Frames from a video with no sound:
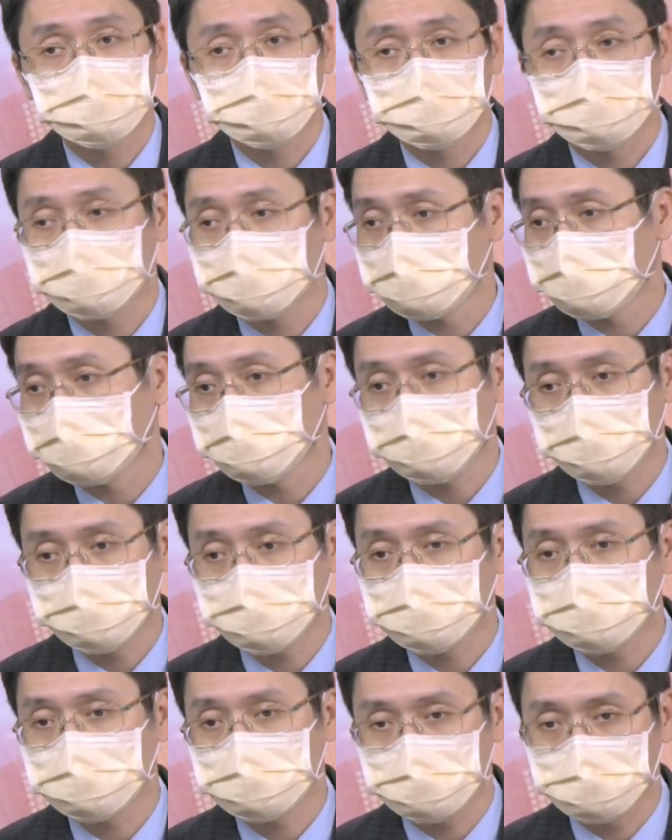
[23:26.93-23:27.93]
明年
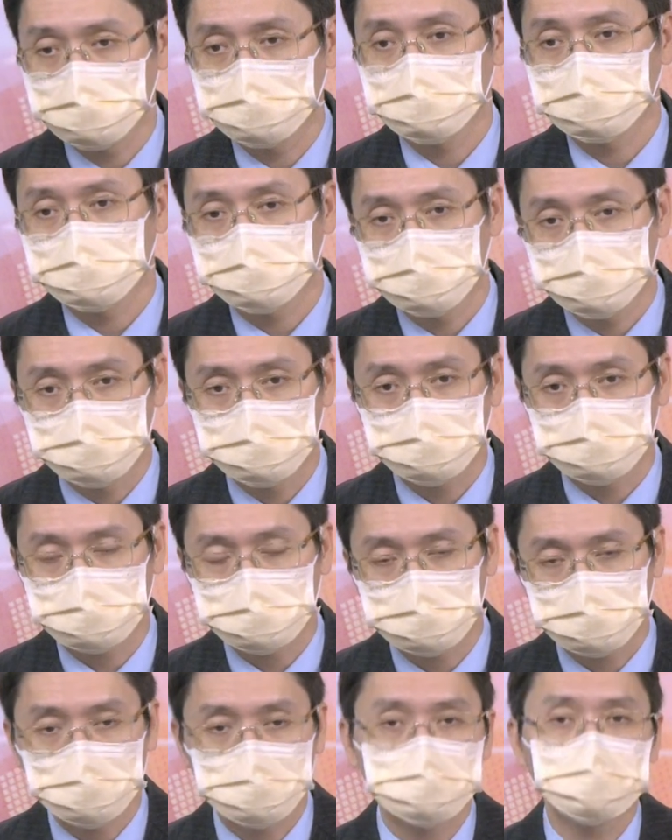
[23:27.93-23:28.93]
maybe
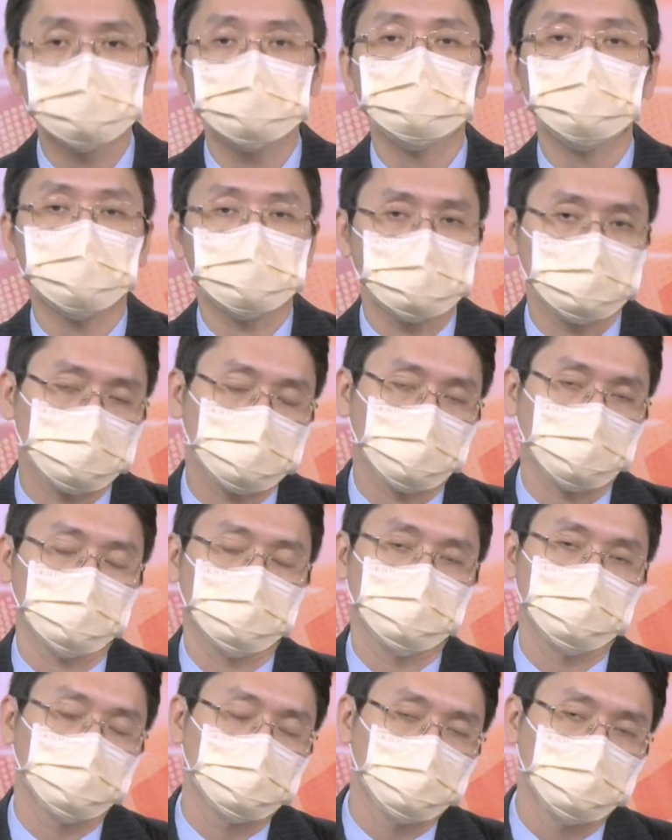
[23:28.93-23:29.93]
就是六七块以上。
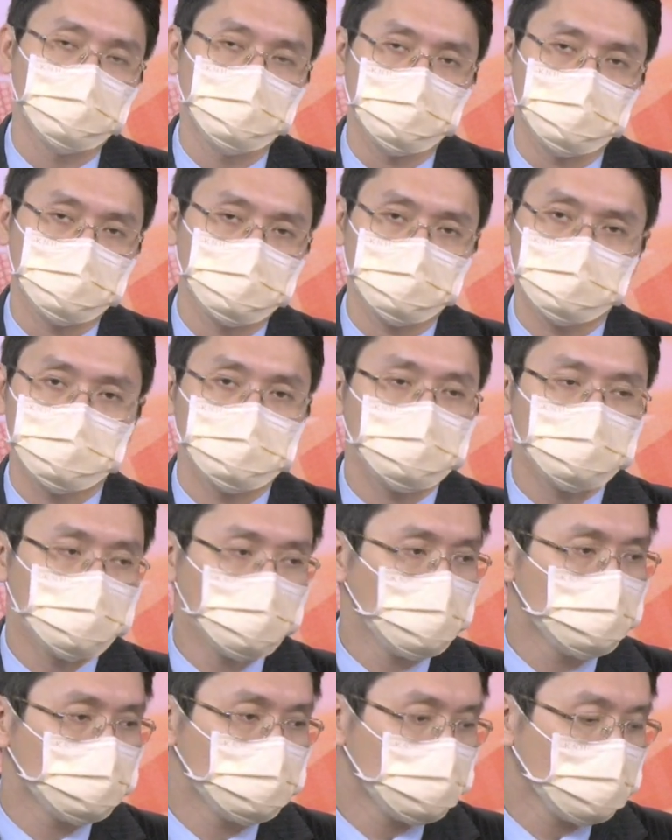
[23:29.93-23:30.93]
你说
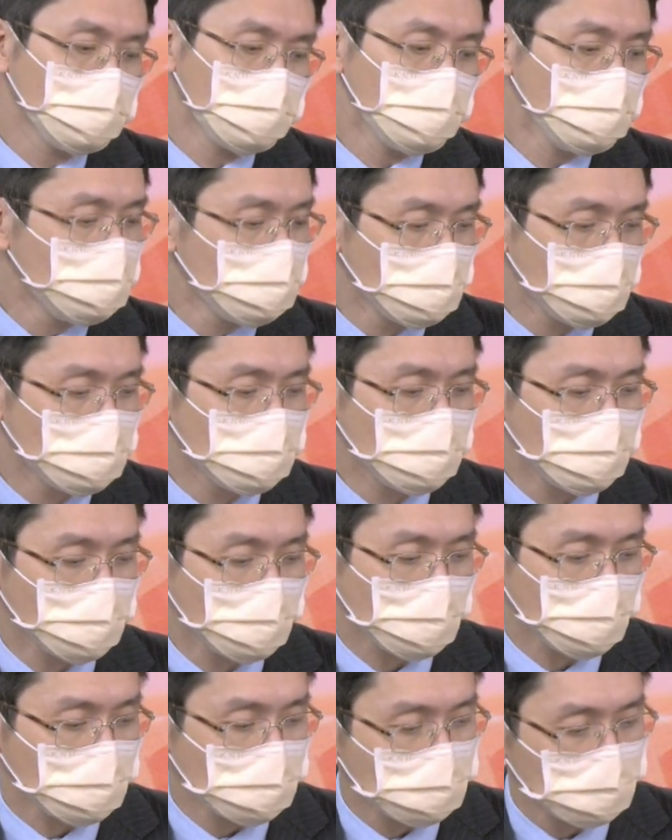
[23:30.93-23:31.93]
现在股价一点都不
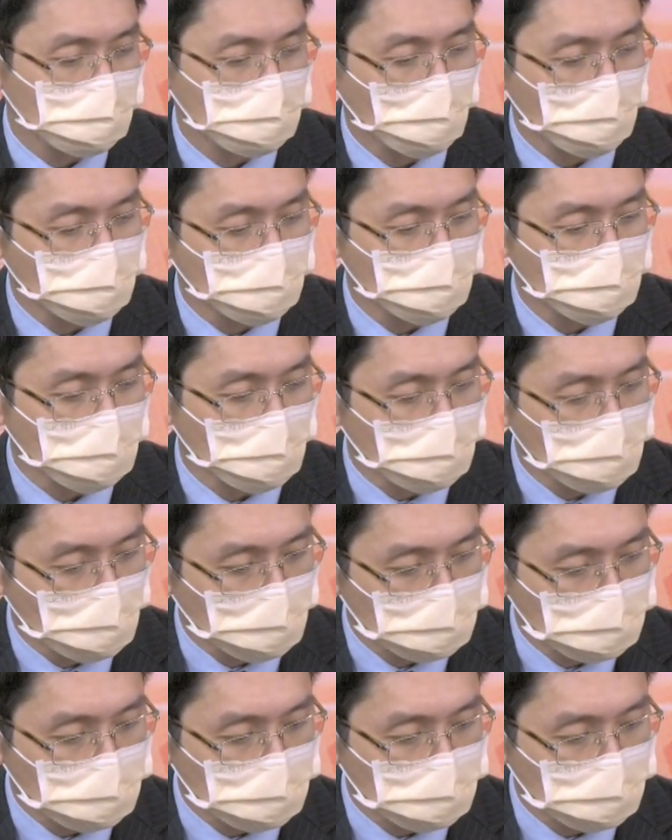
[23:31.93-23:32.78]
贵啊，就是当初建设不